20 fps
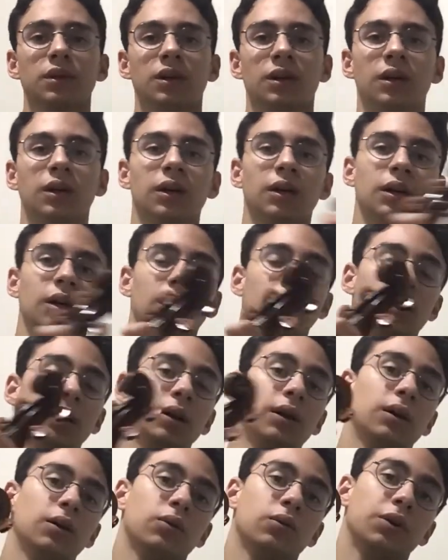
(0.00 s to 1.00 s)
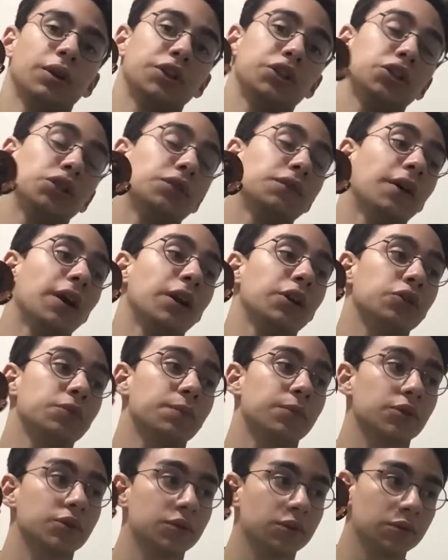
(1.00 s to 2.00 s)
uh, quando a gente fala de
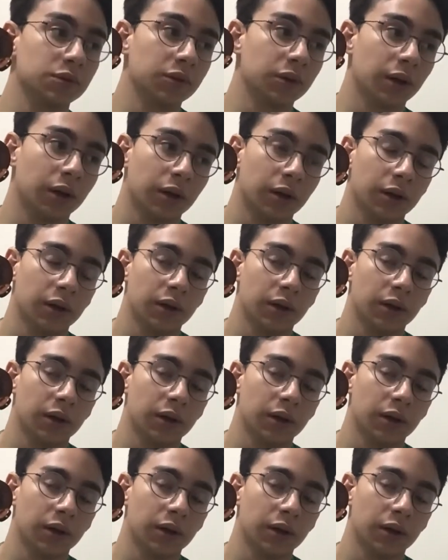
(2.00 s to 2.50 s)
postura,